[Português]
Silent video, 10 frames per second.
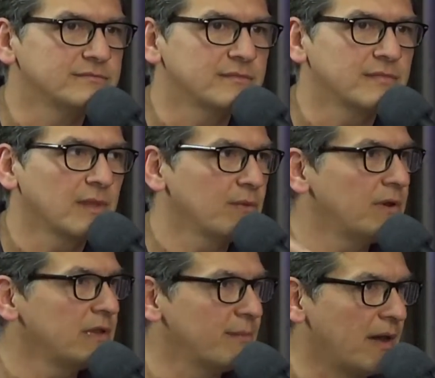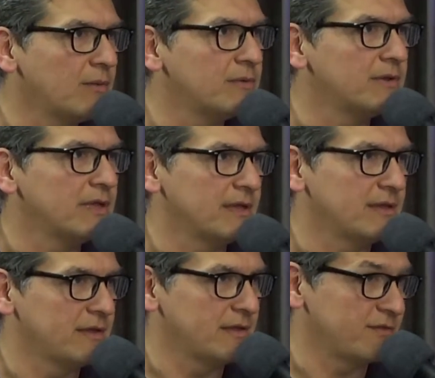Uhum. O animal,
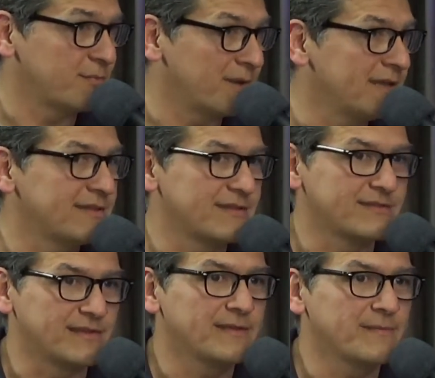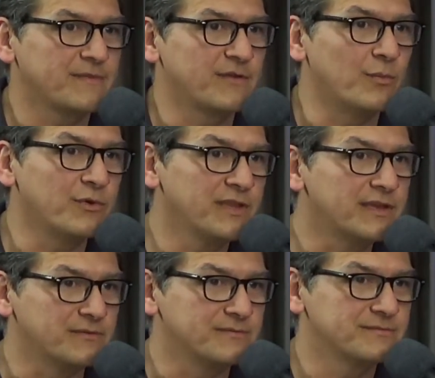as plantas, né, se
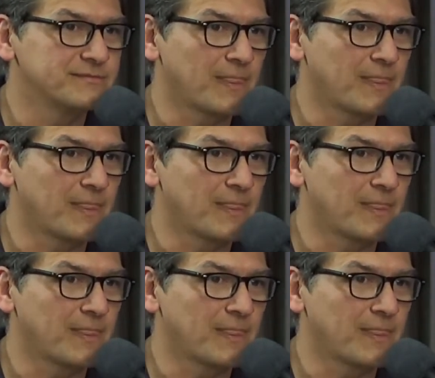comunicam.